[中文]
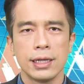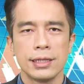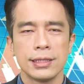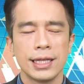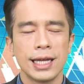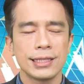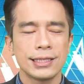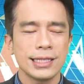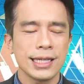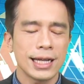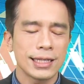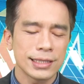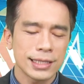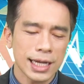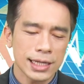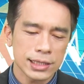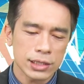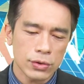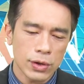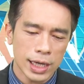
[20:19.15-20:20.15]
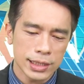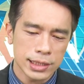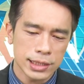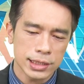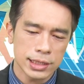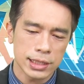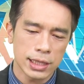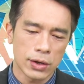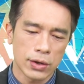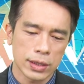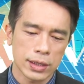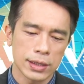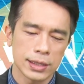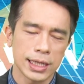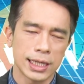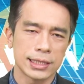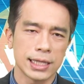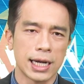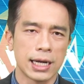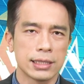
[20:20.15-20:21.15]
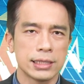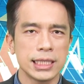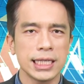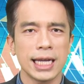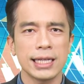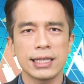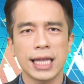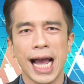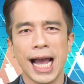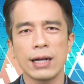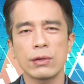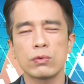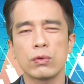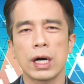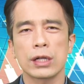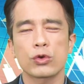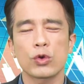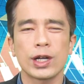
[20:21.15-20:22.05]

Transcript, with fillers: 那既然这样子的话，其实啊，我告诉大家，既然台股啊，